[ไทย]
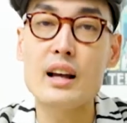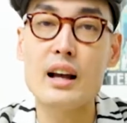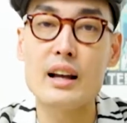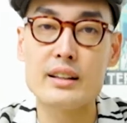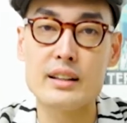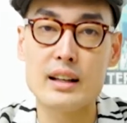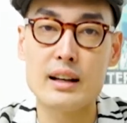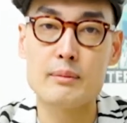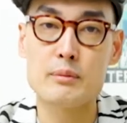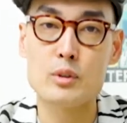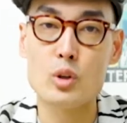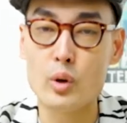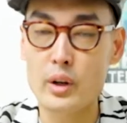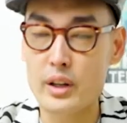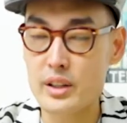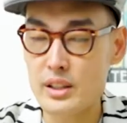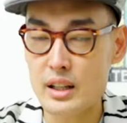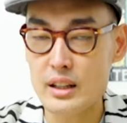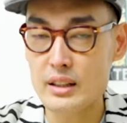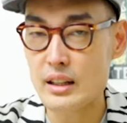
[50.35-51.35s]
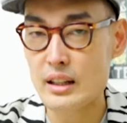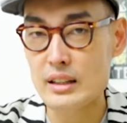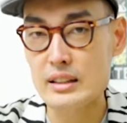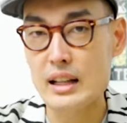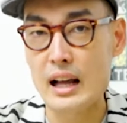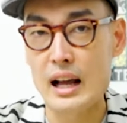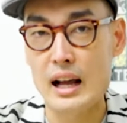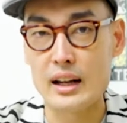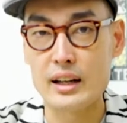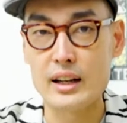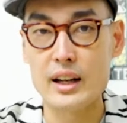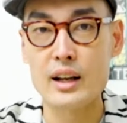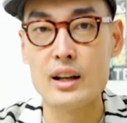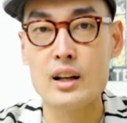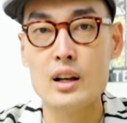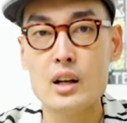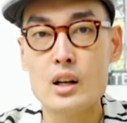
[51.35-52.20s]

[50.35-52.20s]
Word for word: ถ่ายทำโลเคชันต่าง ๆ เนี่ย